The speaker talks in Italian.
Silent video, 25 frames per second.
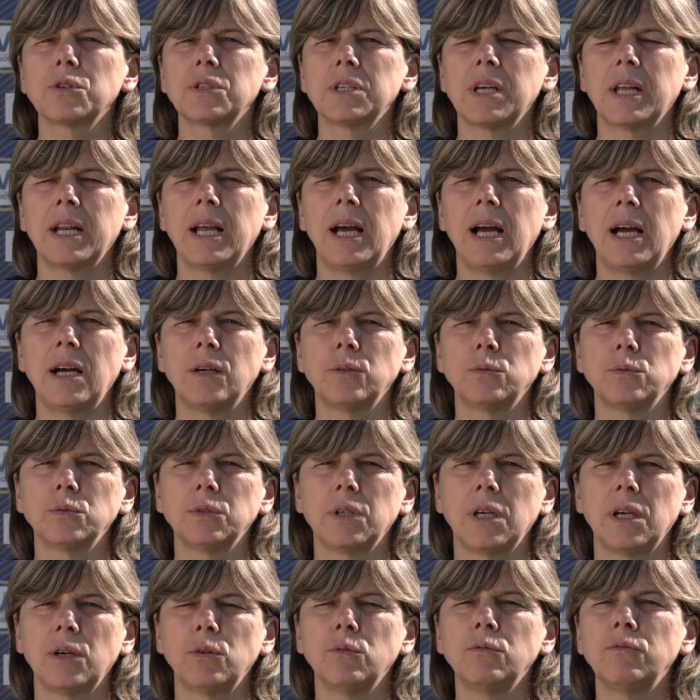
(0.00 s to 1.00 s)
sarà
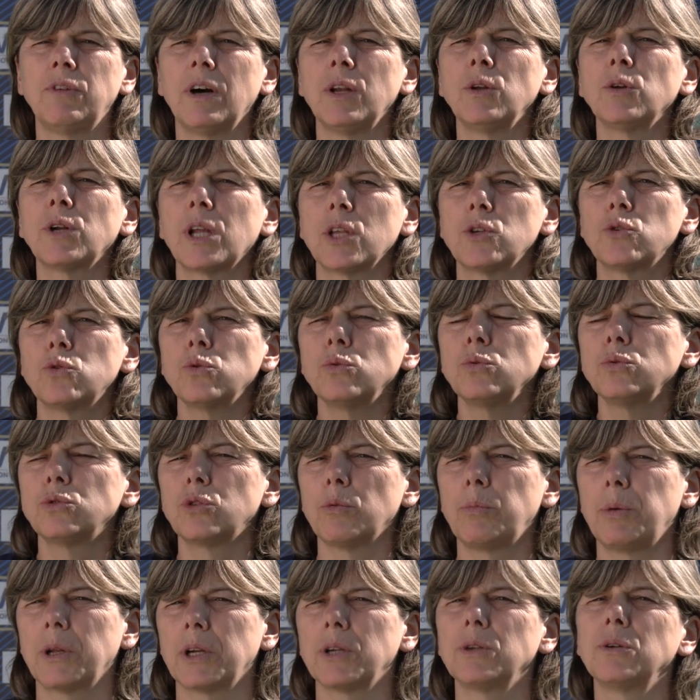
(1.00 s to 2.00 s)
un, un valore
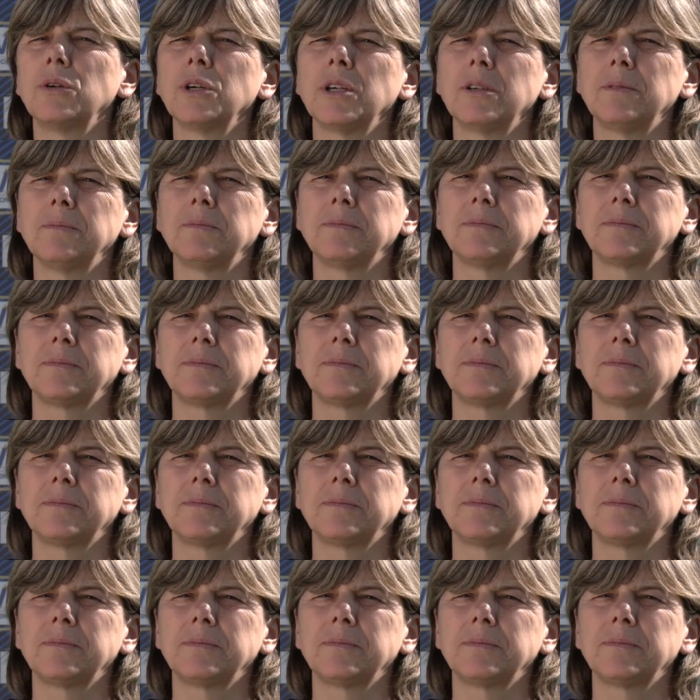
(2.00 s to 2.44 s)
aggiunto per noi.